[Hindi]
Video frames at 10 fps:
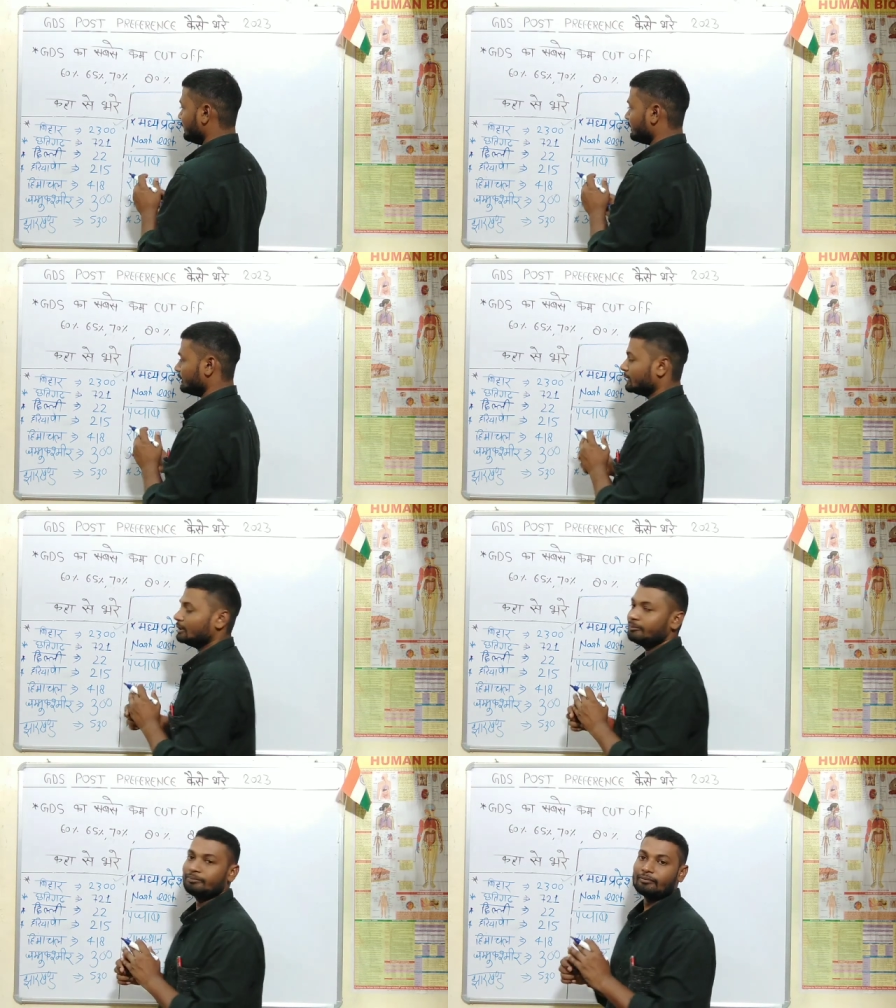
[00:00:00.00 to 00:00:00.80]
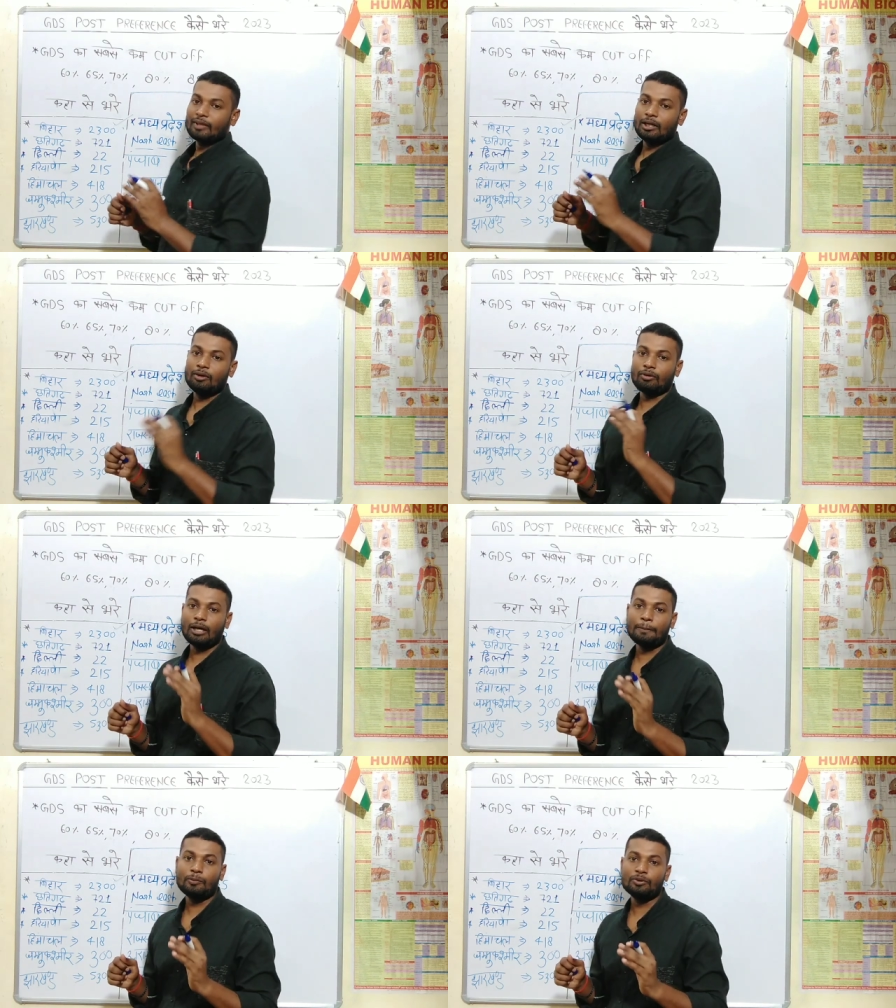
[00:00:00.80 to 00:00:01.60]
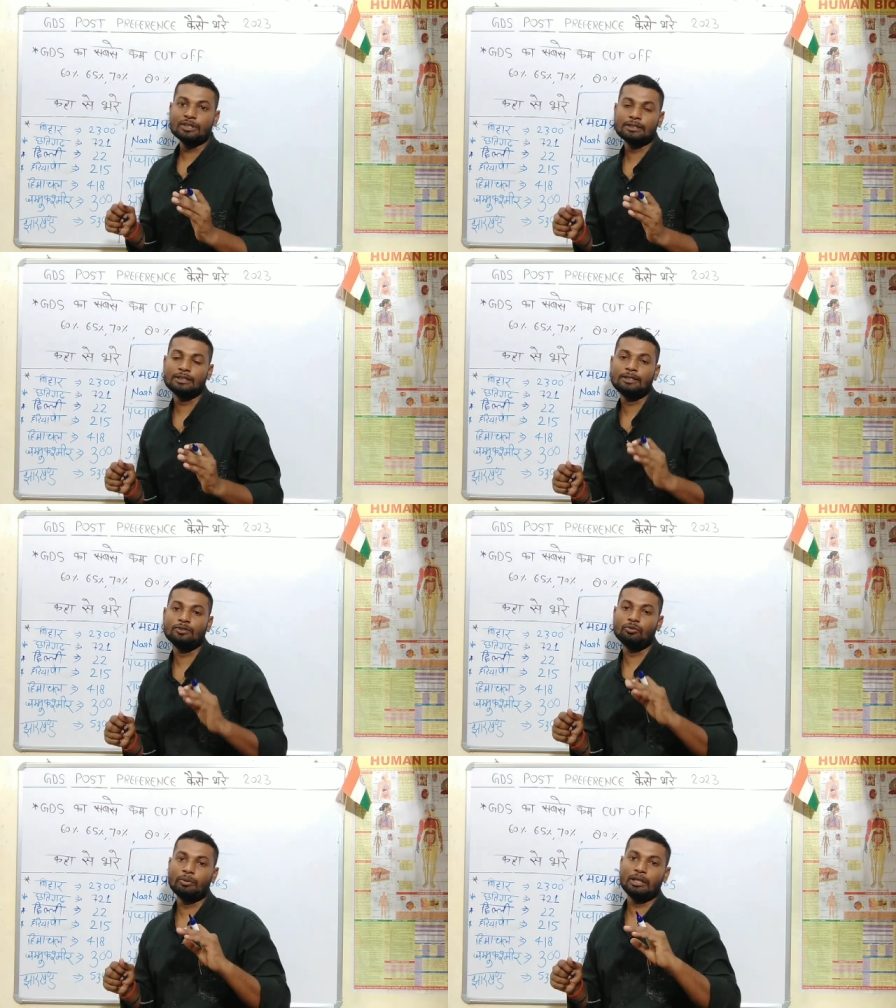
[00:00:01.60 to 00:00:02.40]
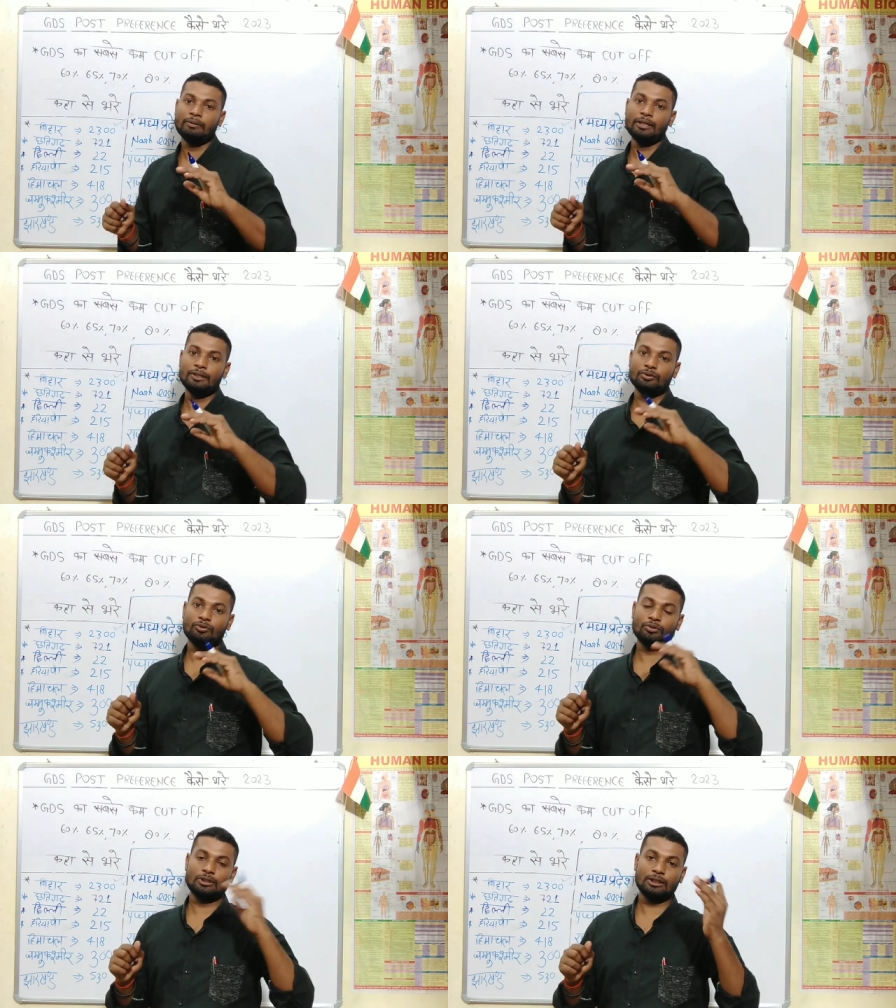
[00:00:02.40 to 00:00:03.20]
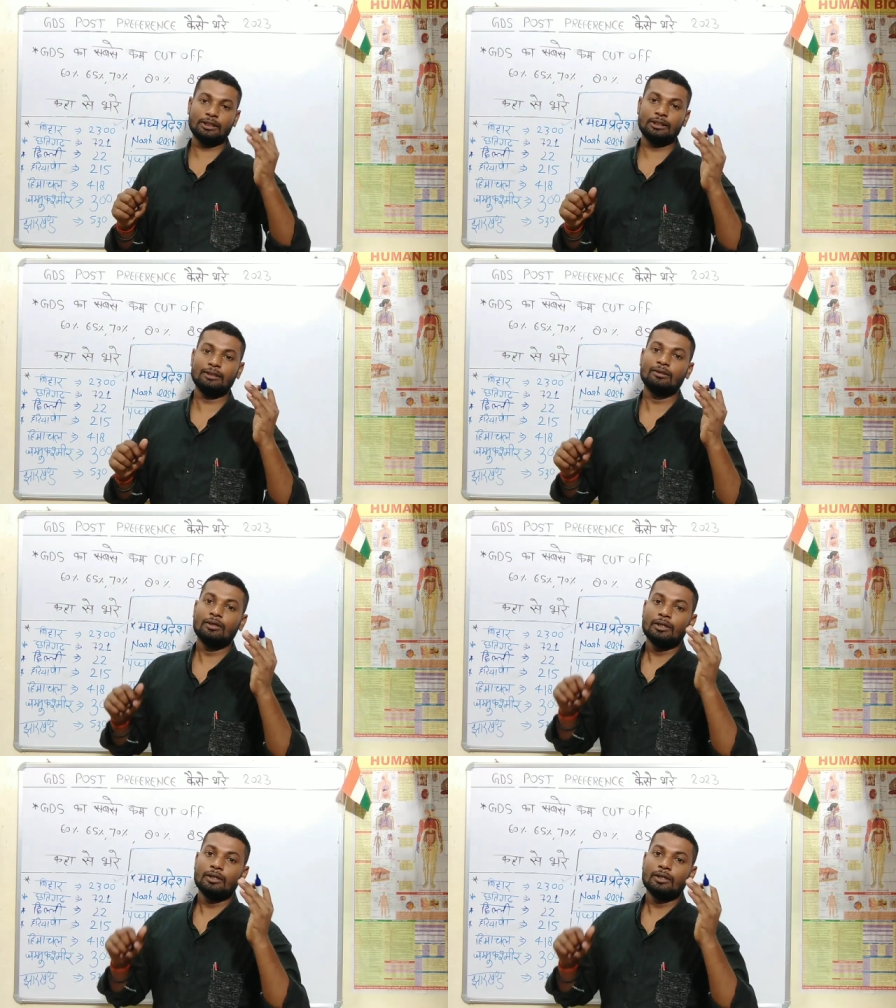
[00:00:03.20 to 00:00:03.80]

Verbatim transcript: रहती हैं और आपको जैसे कि जो बड़े वाले जो होते हैं